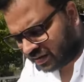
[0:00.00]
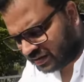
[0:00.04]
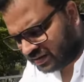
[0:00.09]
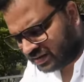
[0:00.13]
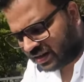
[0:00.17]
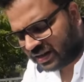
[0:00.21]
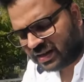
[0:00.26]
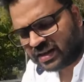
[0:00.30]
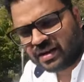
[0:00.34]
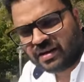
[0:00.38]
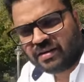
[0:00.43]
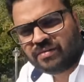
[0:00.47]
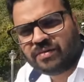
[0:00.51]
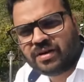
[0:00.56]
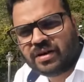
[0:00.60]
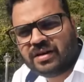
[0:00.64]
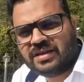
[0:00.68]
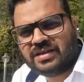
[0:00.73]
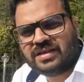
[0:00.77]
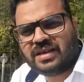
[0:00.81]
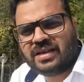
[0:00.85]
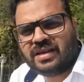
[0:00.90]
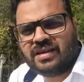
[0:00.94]
एक जगह है
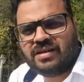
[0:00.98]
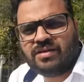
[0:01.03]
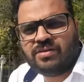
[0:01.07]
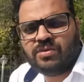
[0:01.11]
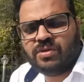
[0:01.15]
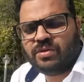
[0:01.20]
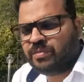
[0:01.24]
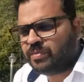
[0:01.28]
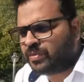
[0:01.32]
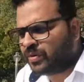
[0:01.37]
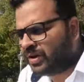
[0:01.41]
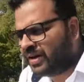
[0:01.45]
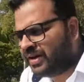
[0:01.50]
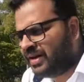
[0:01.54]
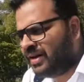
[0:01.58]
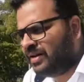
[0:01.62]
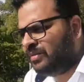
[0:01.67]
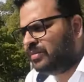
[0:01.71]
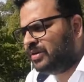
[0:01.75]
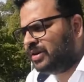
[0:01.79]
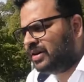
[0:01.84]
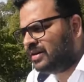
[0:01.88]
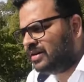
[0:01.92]
वहाँ जाने का कोई पॉइंट
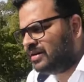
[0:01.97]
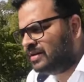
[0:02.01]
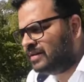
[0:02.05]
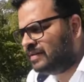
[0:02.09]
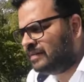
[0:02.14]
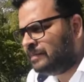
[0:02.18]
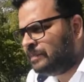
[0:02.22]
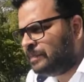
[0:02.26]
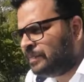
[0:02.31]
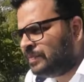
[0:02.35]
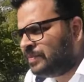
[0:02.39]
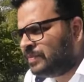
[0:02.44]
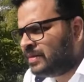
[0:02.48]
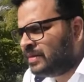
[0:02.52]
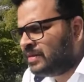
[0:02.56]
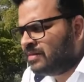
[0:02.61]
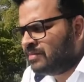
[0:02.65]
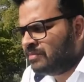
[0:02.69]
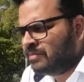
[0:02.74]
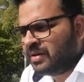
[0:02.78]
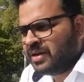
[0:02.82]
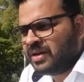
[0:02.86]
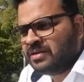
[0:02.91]
नहीं बन रहा
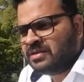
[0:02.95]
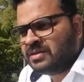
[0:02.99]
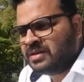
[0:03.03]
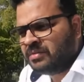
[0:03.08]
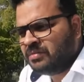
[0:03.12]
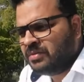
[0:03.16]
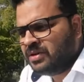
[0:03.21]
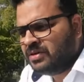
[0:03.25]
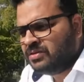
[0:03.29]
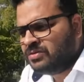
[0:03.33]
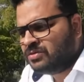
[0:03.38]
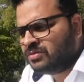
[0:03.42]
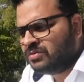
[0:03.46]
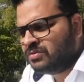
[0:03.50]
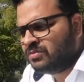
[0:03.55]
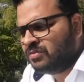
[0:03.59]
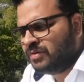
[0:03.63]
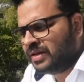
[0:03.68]
था बिकॉज़ अभी जो